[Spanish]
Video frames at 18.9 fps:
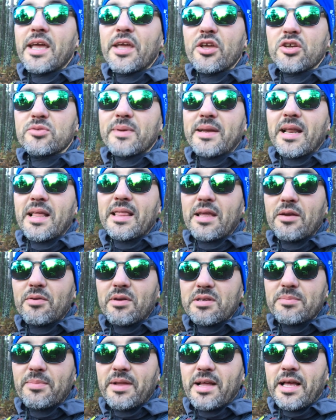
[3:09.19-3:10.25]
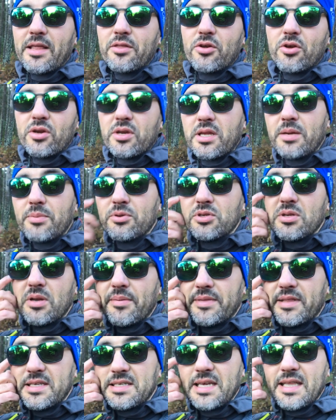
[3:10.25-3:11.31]
ellos van a dar una explicación y
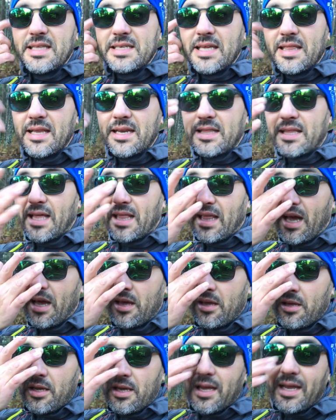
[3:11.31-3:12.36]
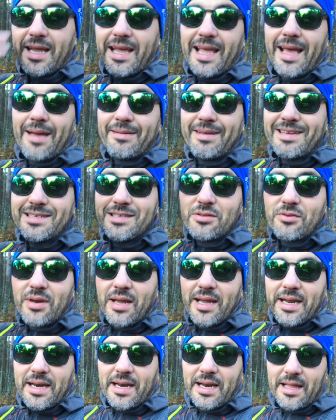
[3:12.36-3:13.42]
posiblemente sea desacertada que había sido
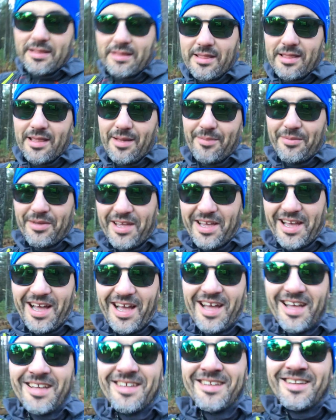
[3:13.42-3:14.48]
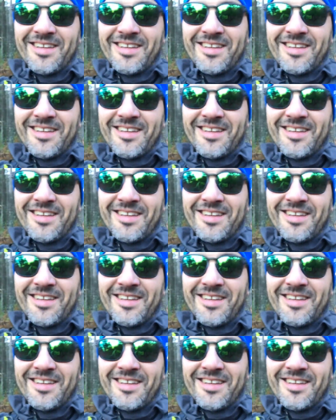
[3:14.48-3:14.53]
una guerra, decía mi hija,